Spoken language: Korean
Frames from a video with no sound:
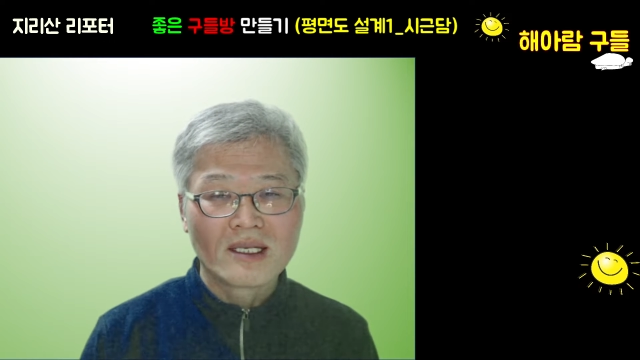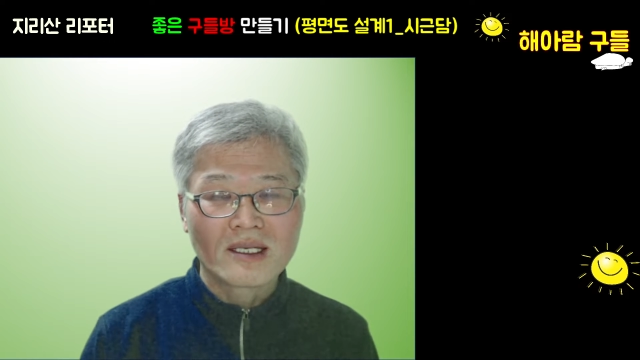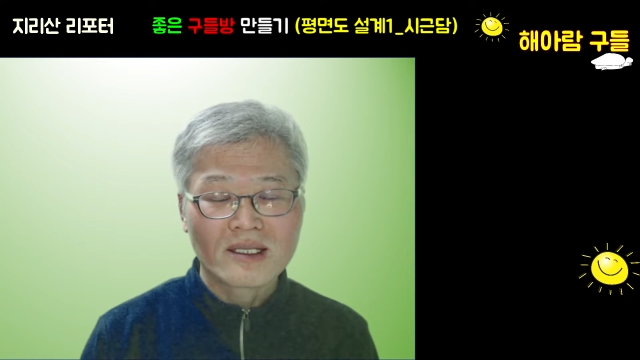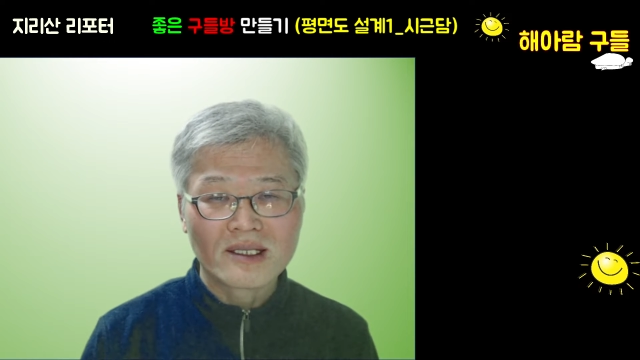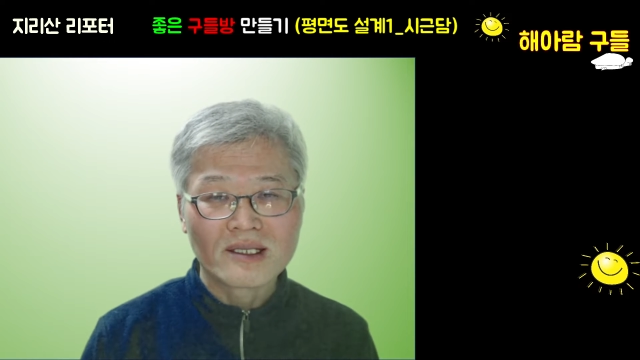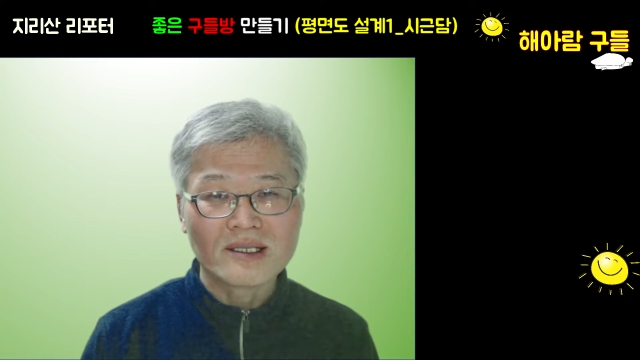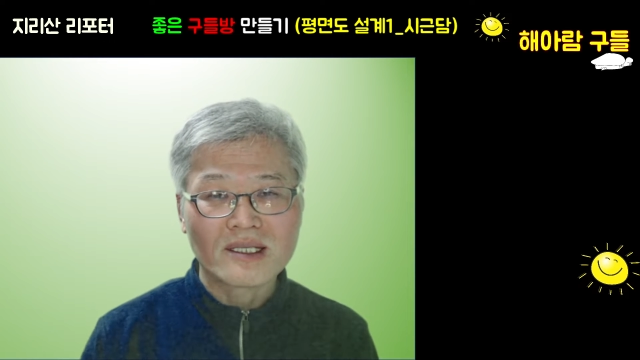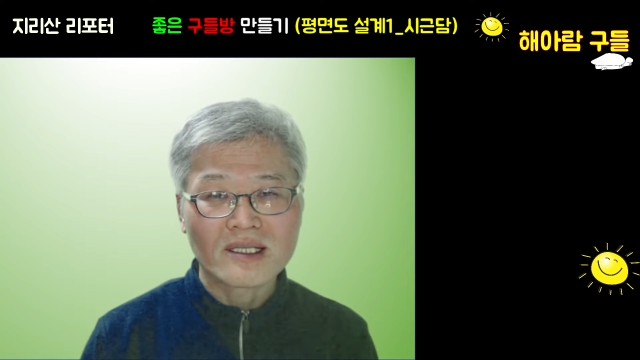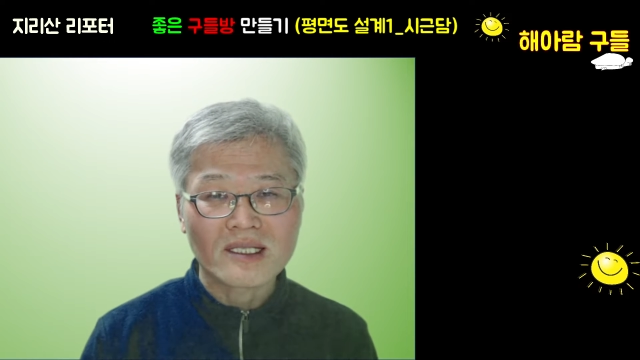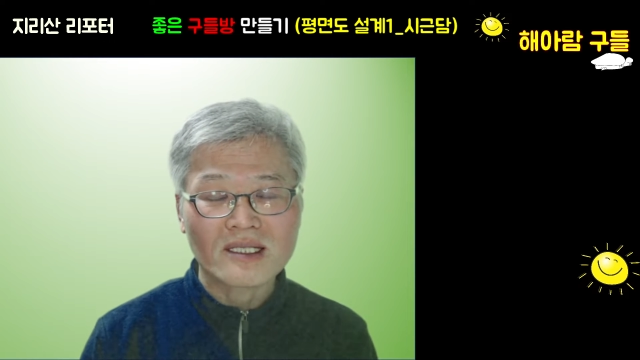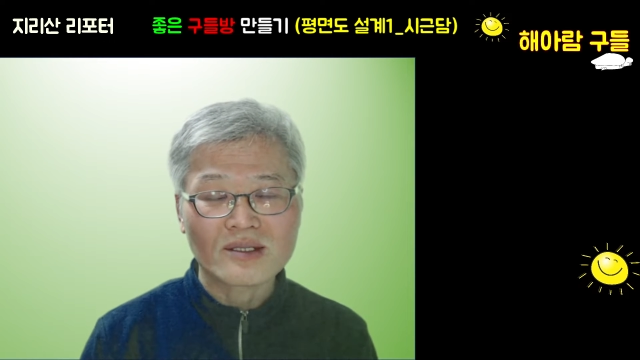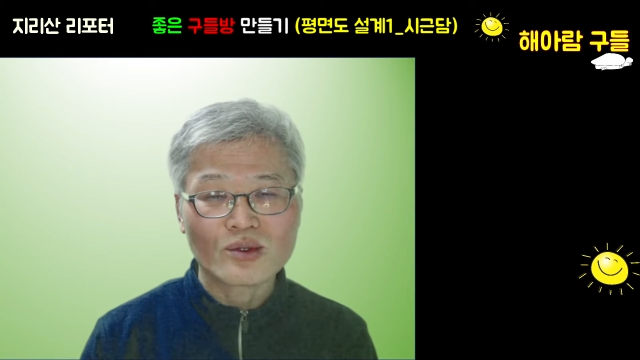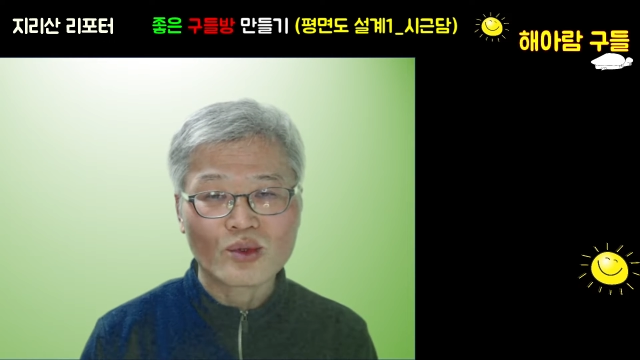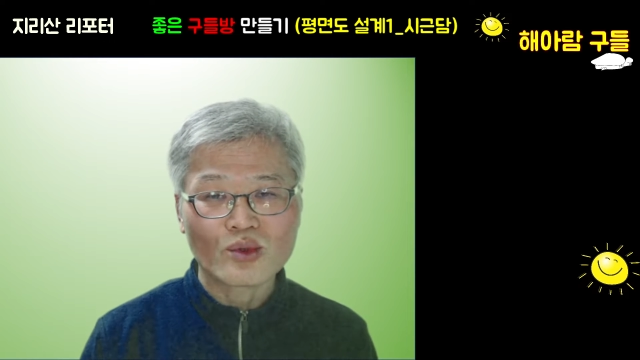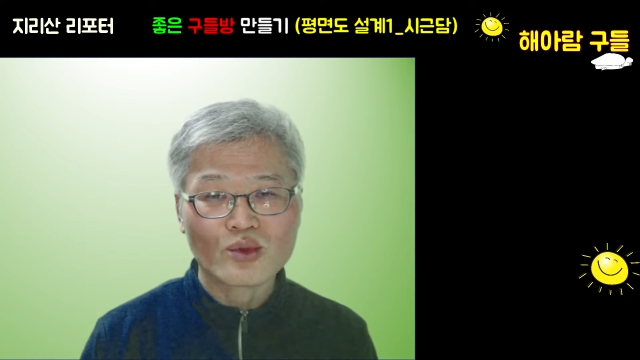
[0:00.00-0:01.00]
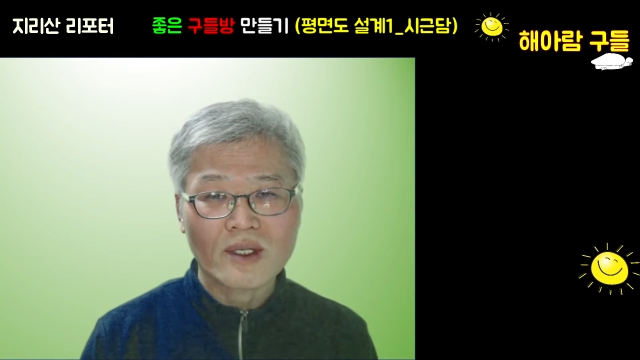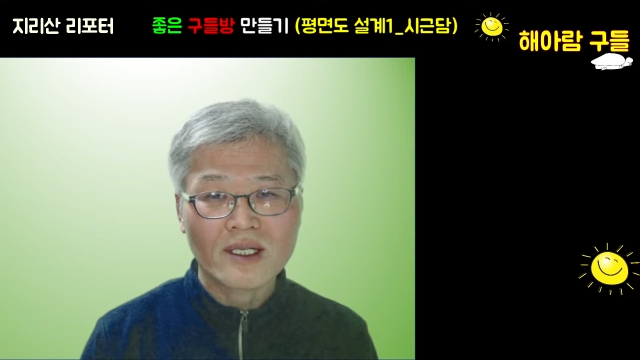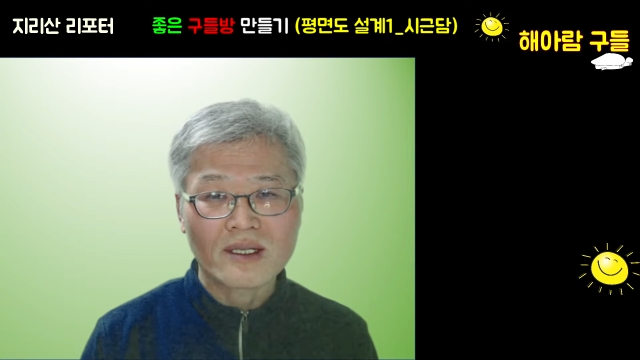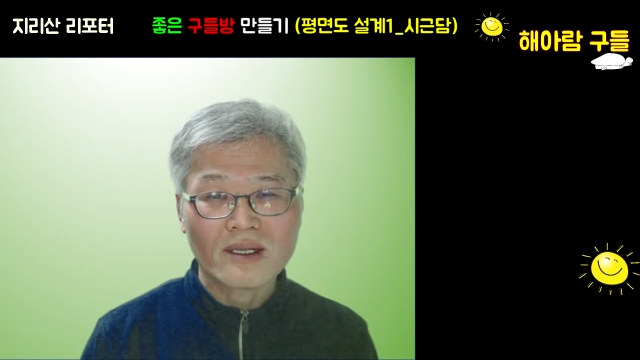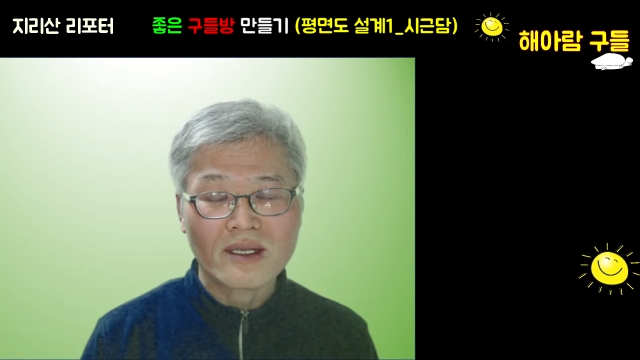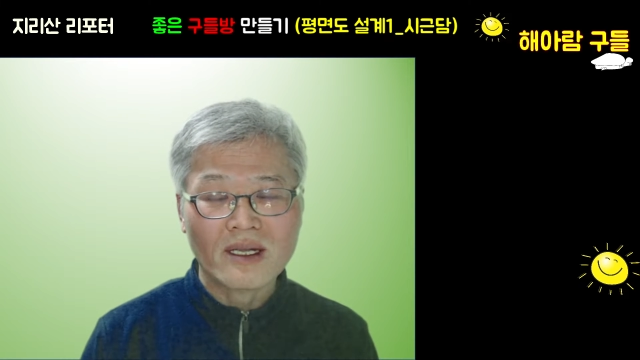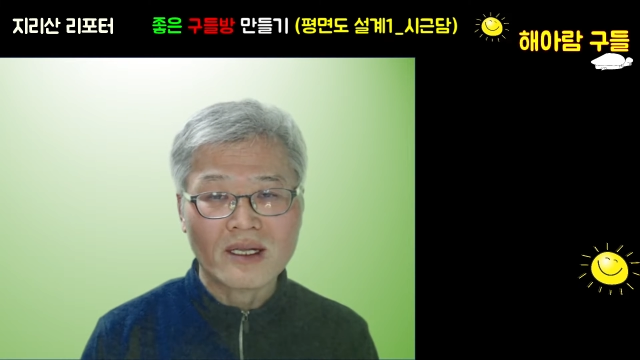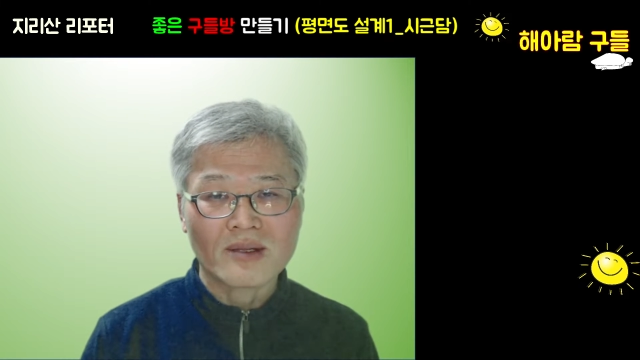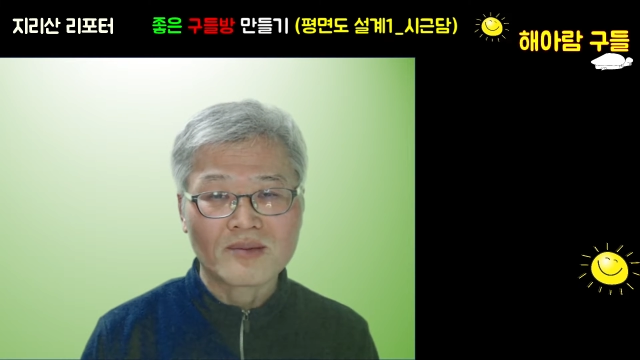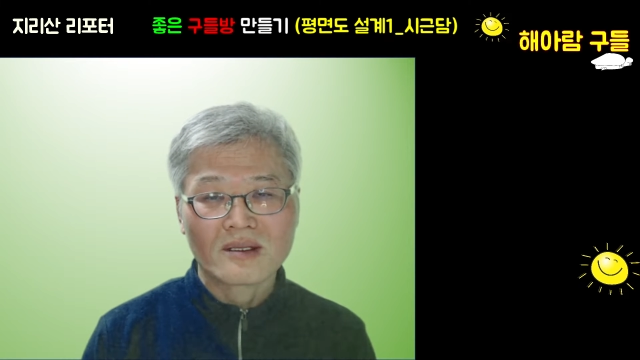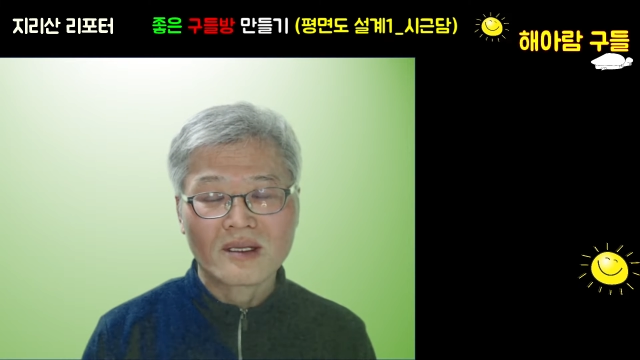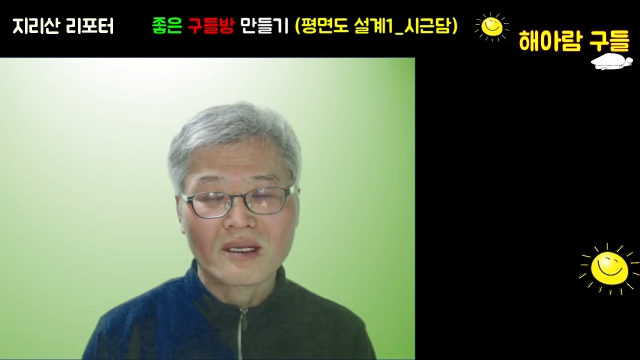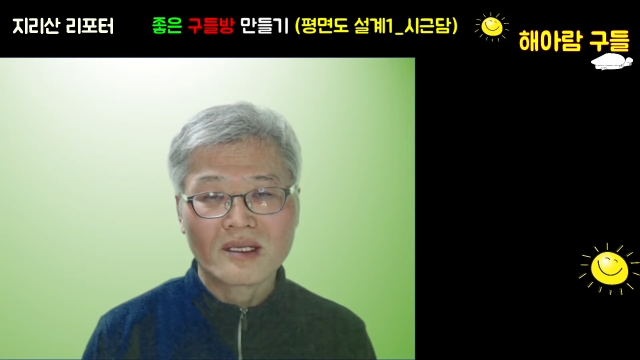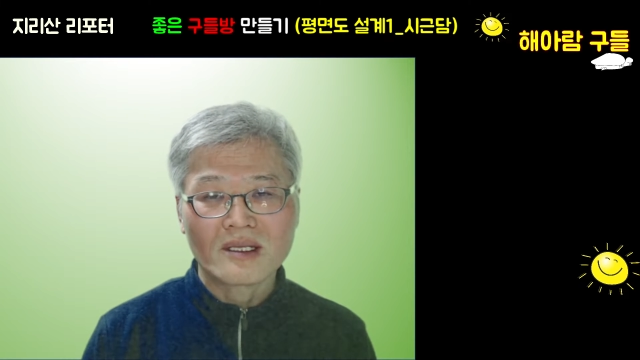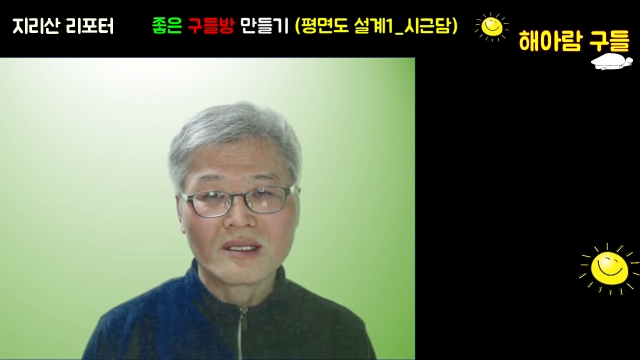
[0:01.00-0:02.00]
이런 여러가지 종류가 있는데
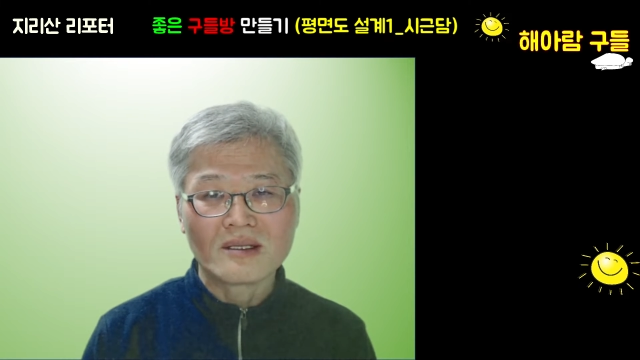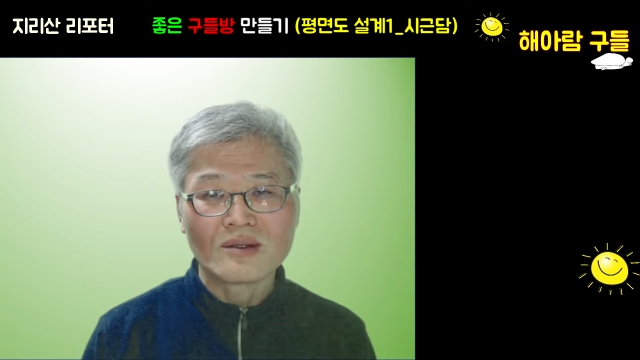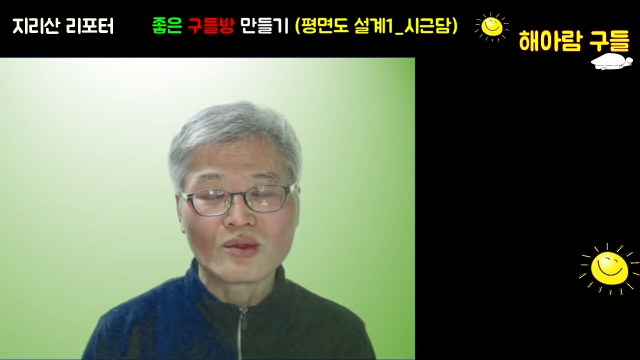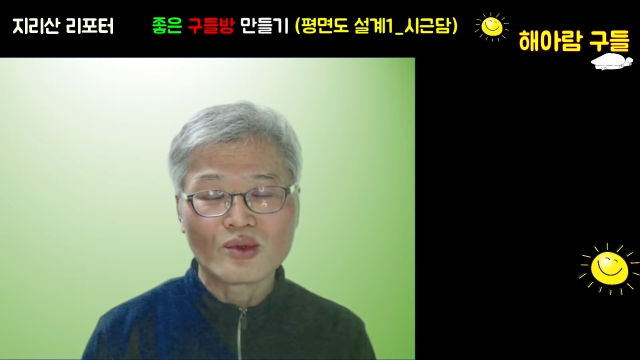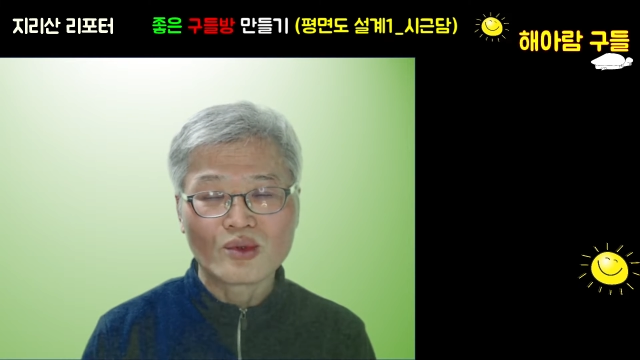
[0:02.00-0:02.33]
예, 이런